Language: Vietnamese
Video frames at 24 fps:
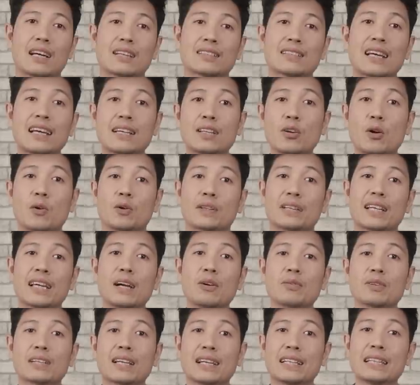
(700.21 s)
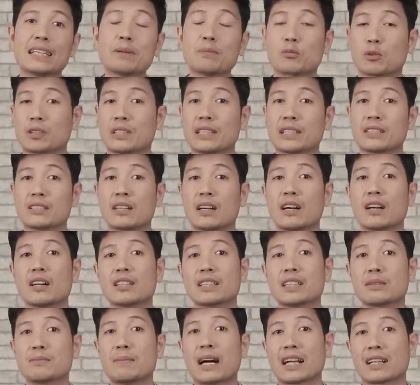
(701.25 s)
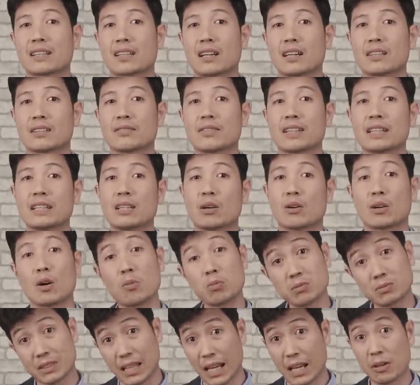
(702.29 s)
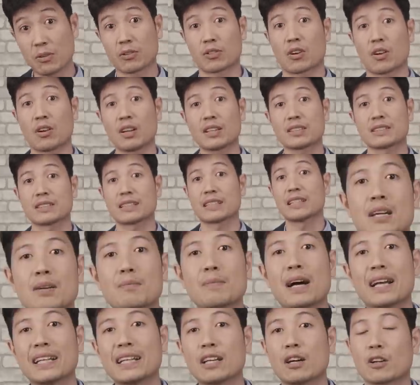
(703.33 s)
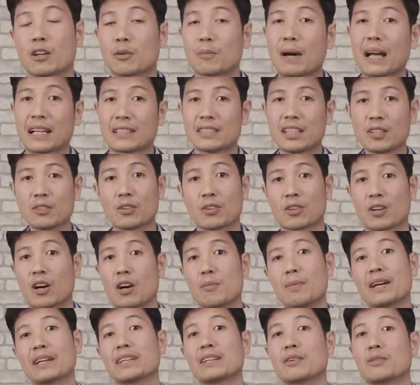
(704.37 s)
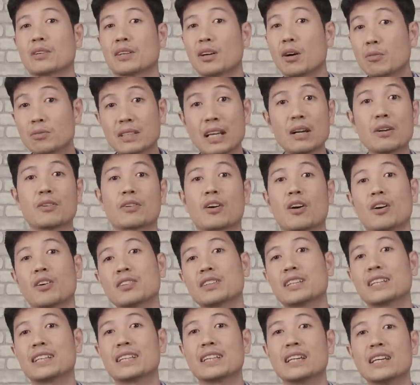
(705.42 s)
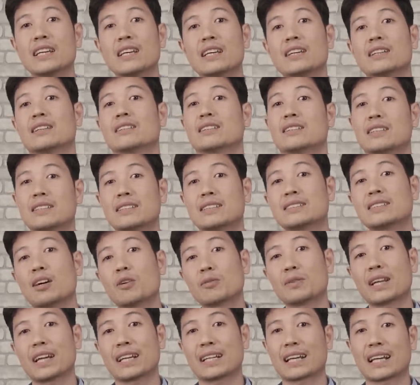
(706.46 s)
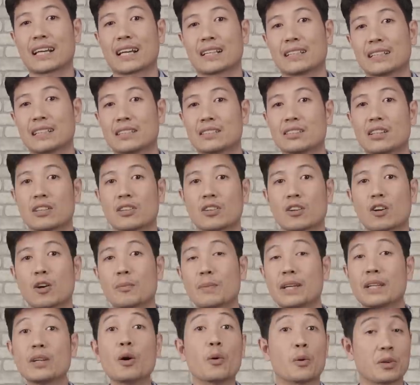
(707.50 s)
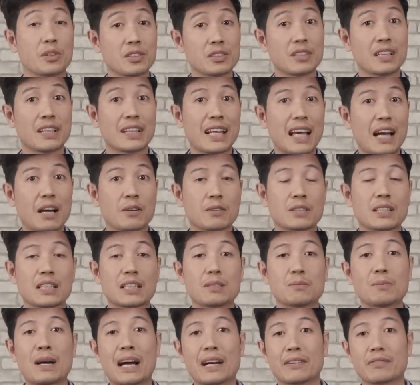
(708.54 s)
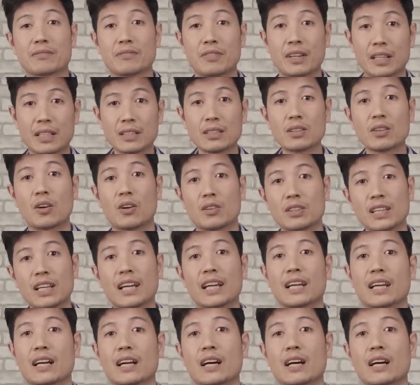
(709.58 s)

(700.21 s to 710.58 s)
thay đổi theo cái nhịp của thị trường hơn thì bạn cần phải hiểu gốc rễ của nó là gì. Bạn hiểu được bản chất của nó, bạn hiểu được gốc rễ của nó thì sau này kể cả thị trường nó có biến đổi như thế nào thì bạn vẫn có thể